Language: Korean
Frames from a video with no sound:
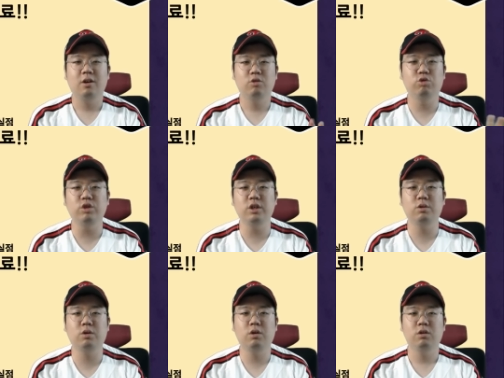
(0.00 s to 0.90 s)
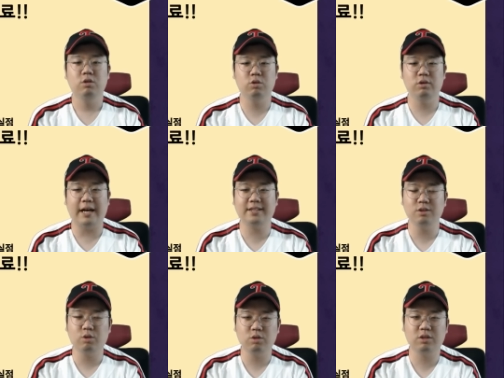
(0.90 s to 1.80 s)
구 위로 또 낮은
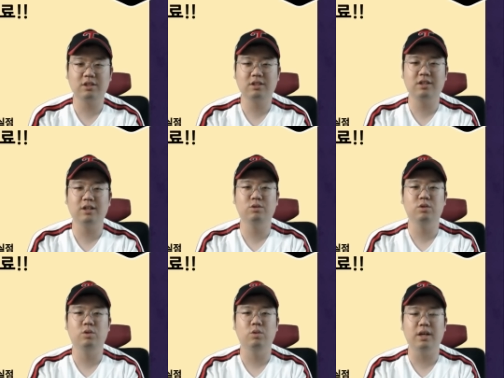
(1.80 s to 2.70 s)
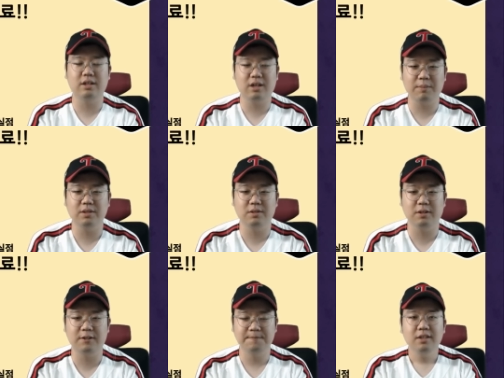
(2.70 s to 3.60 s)
코스의 스트라이크 존을 공략을
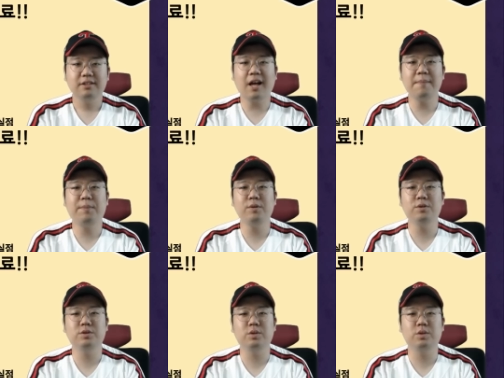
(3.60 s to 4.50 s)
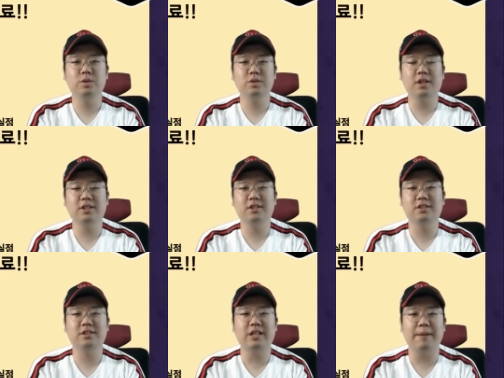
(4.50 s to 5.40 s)
하면서 땅볼 유도로
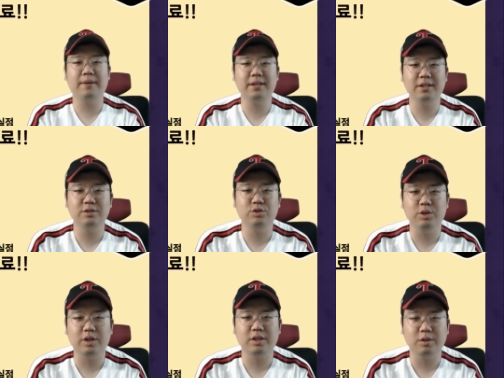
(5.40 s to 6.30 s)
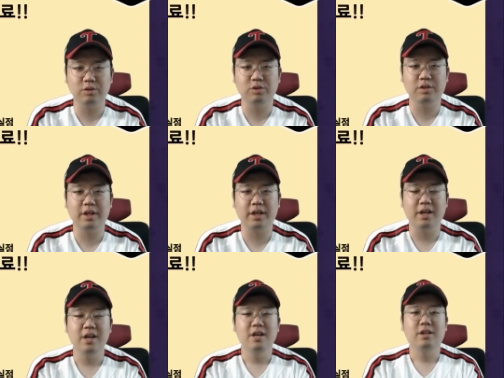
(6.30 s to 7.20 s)
타자들을 잡아내는 유형의 선수인데,
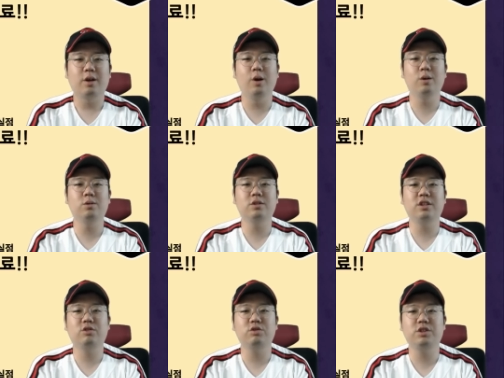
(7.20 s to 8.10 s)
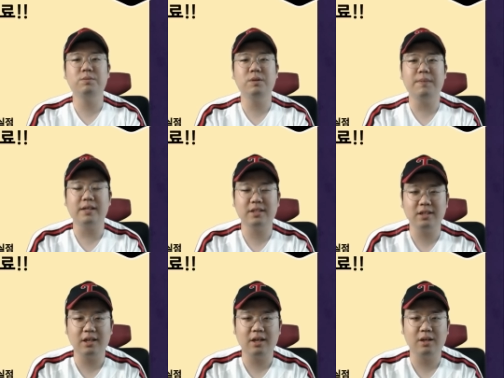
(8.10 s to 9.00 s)
결국 이 투심이
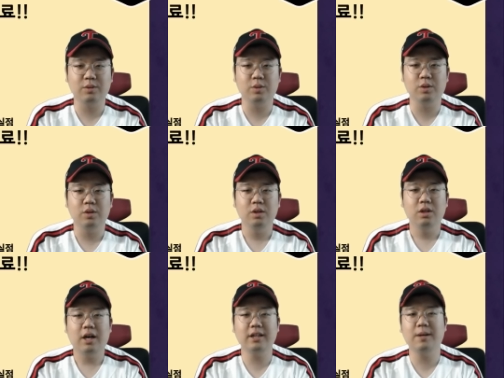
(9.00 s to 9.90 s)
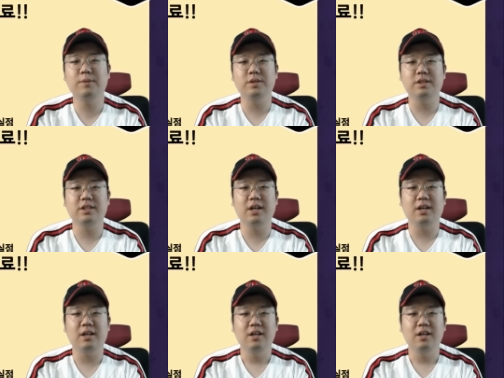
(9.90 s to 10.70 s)
맞아나가고 하다 보니까